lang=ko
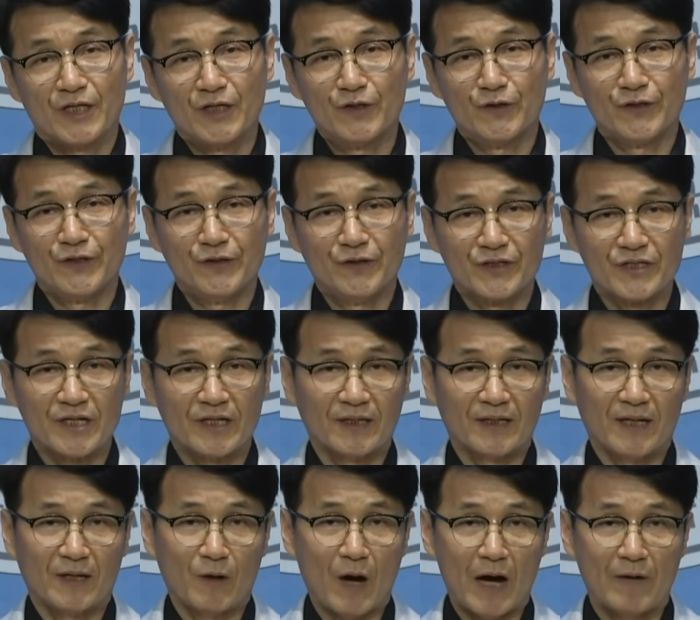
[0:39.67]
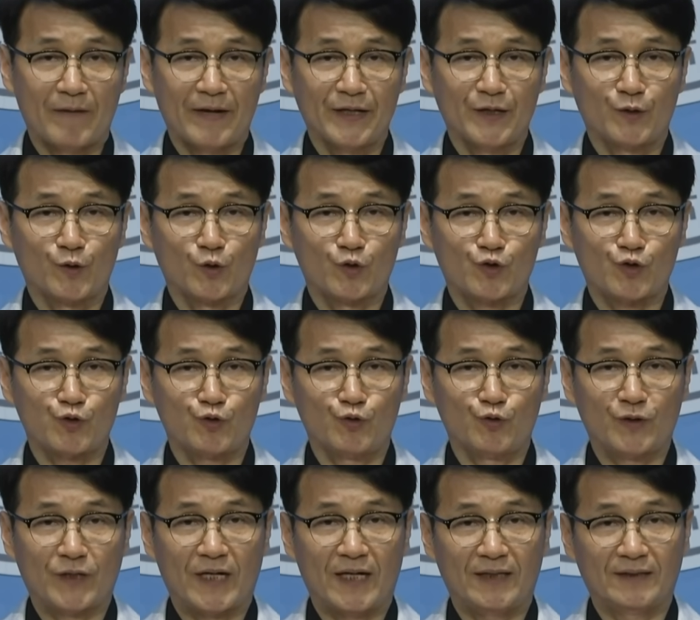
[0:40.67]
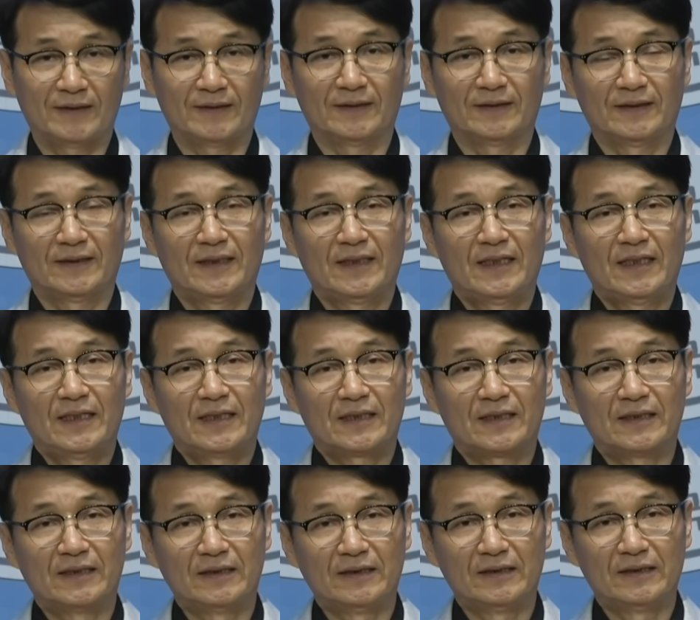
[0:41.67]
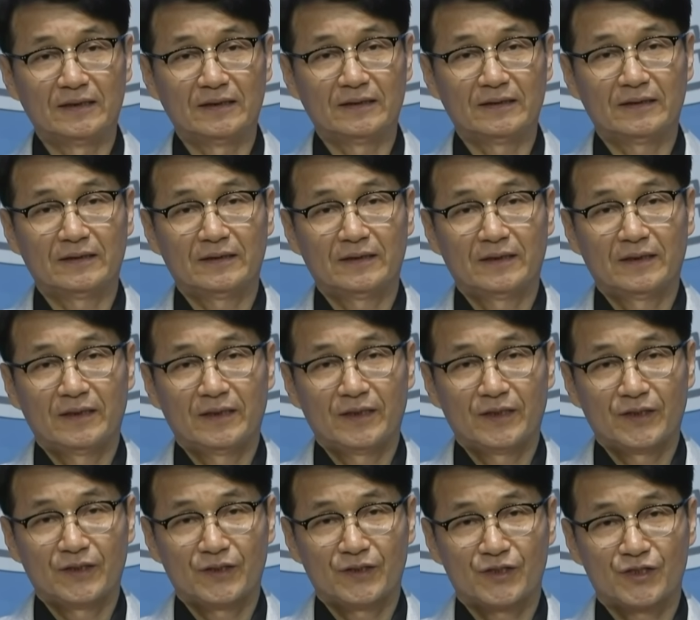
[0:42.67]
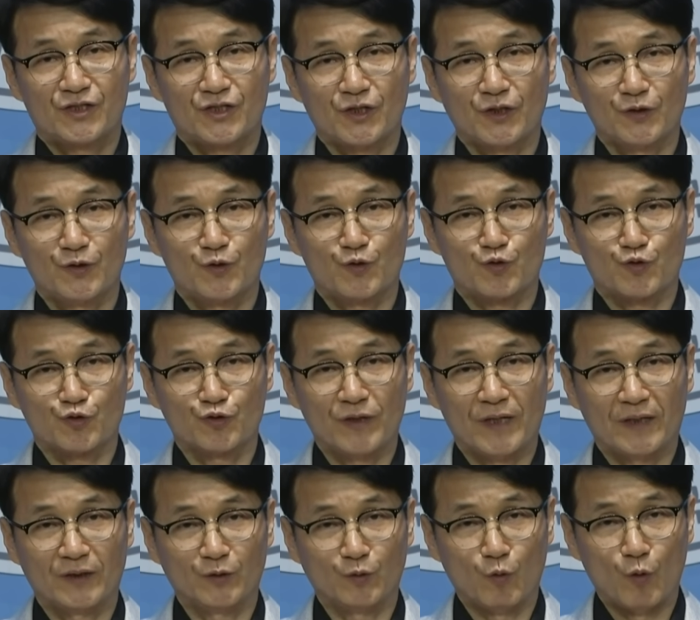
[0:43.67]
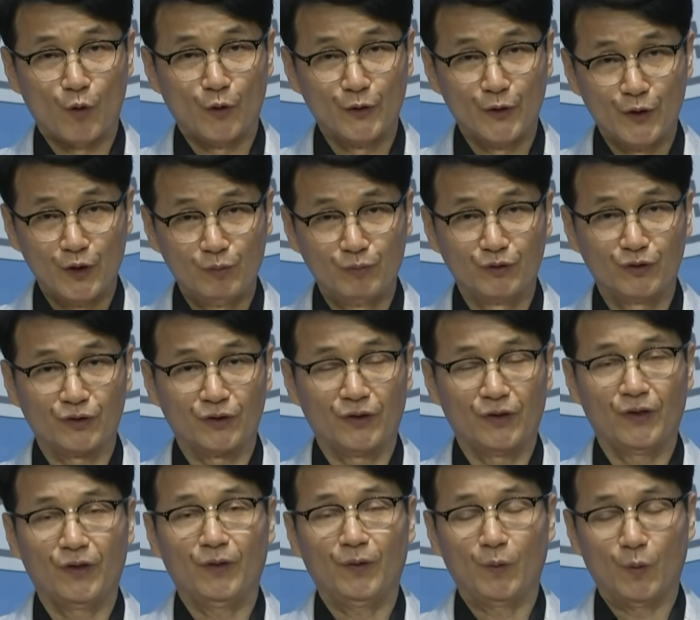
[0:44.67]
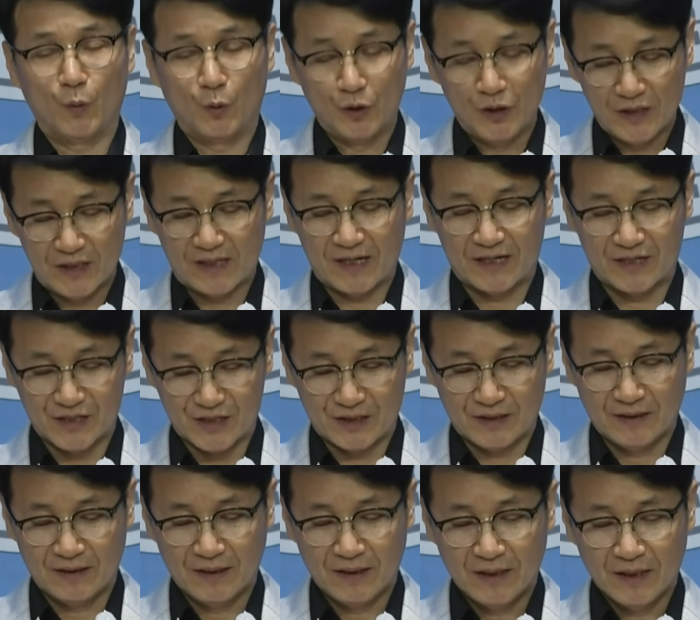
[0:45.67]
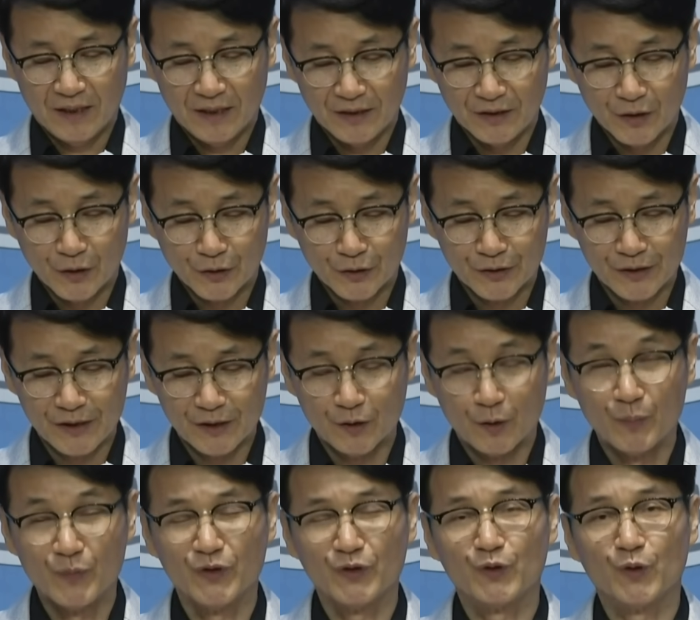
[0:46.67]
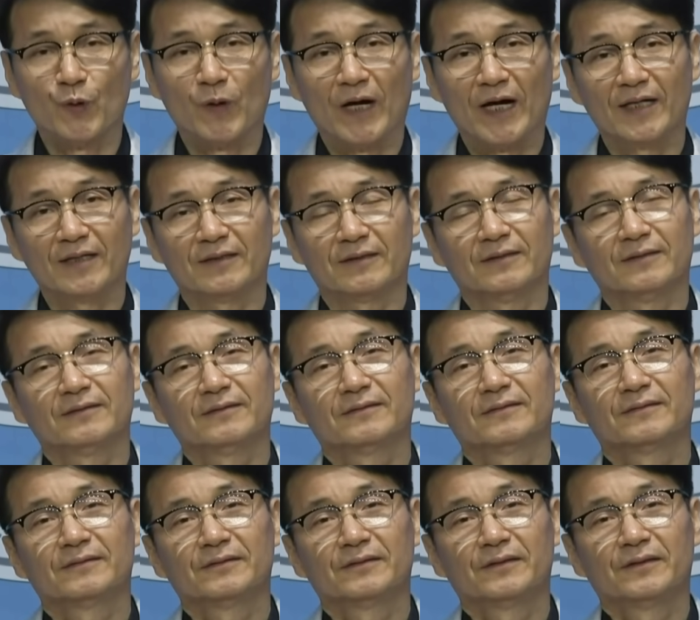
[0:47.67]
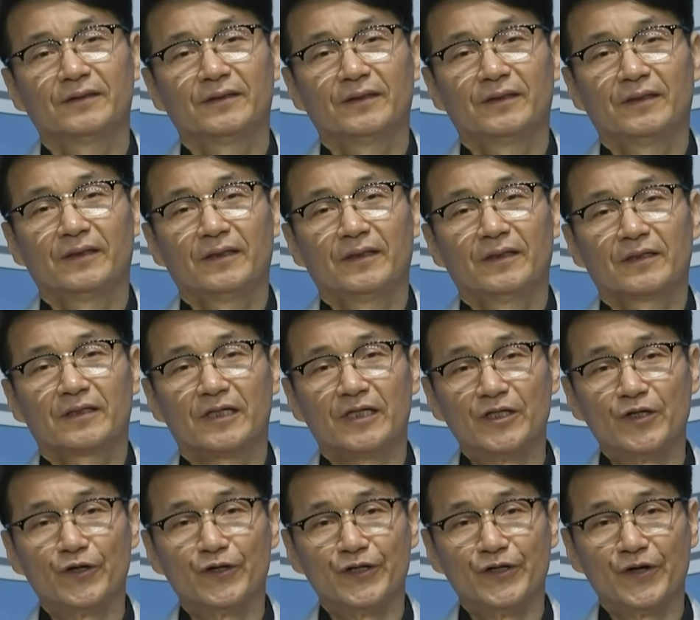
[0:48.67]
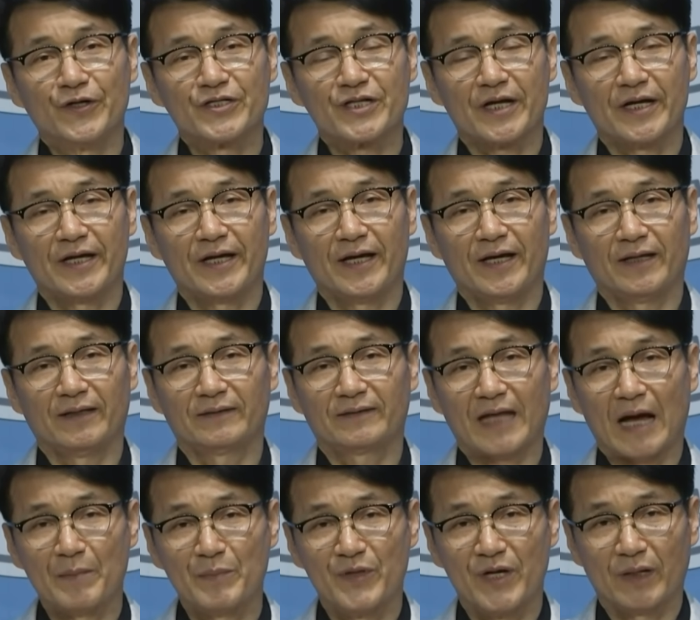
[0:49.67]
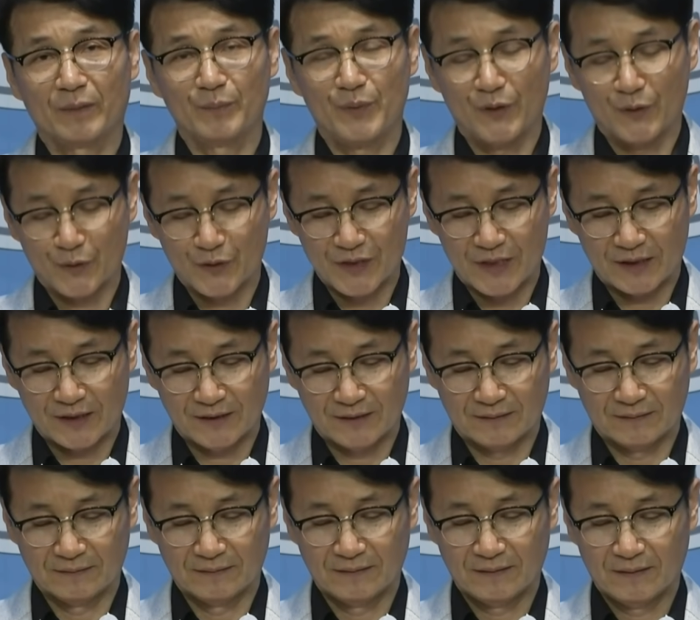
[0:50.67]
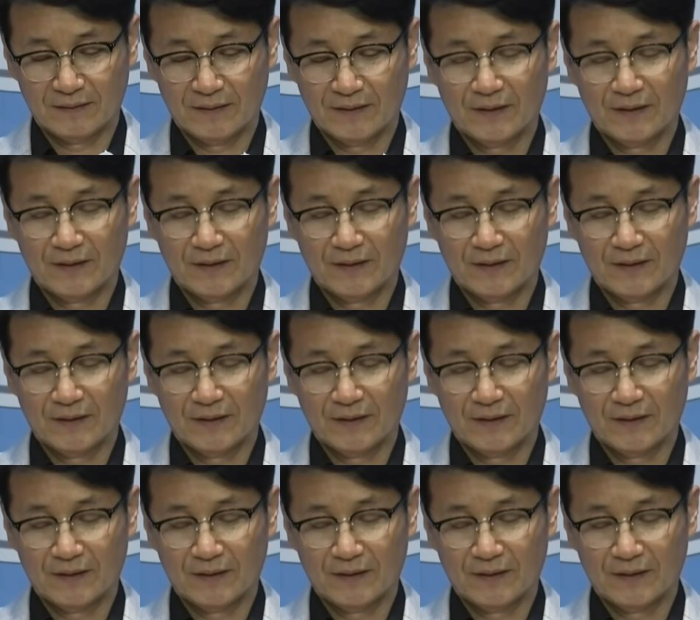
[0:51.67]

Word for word: 김건희 여사가 하와이로 출국한 그 첫 주간 월요일부터 오늘까지 열흘이 넘는 동안 김건희 여사의 담당 변호사는